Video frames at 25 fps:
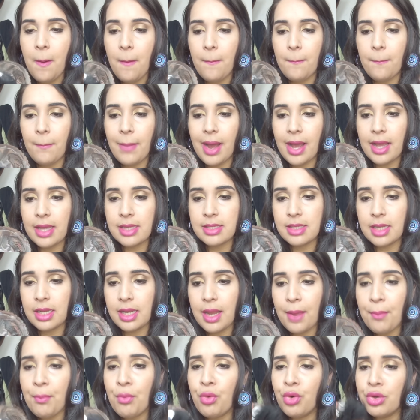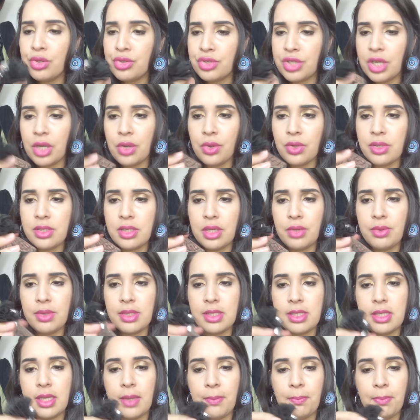Mas ele é muito cheirosinho
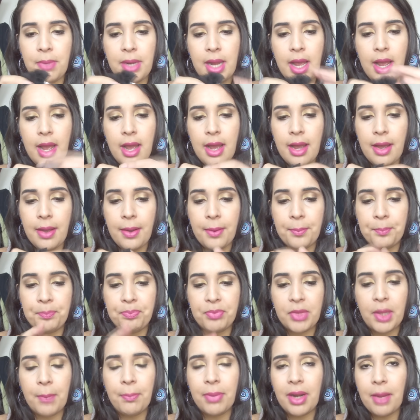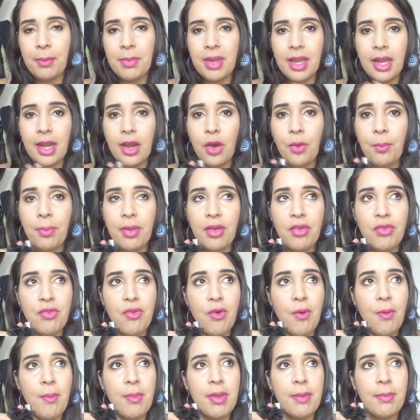assim pra Pra mim ele é um
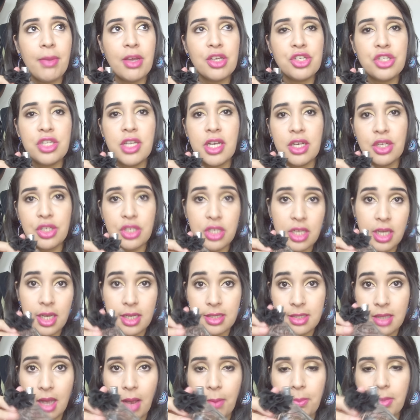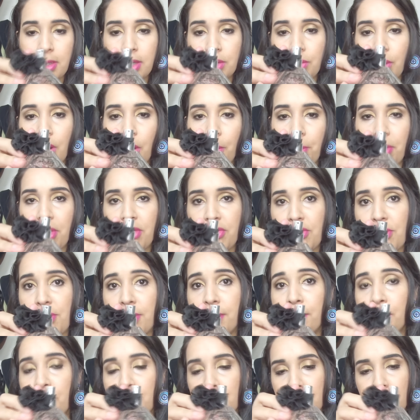perfume mais dia a dia, sabe? Não é um
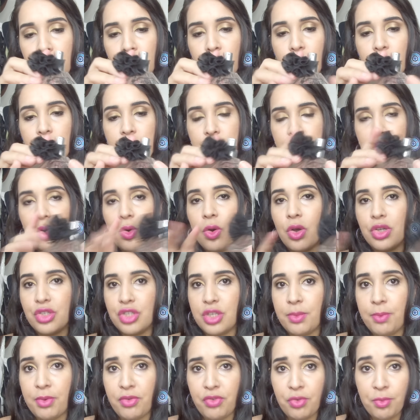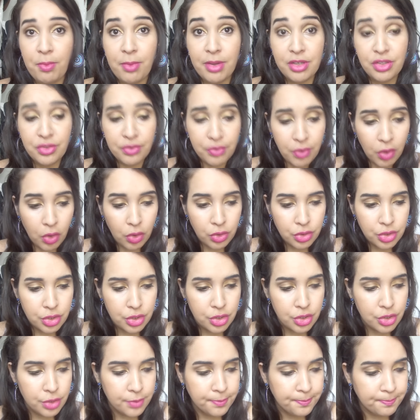perfume muito noite, eu gosto de perfumes mais
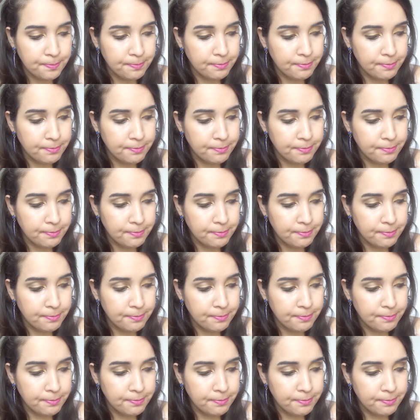fortes.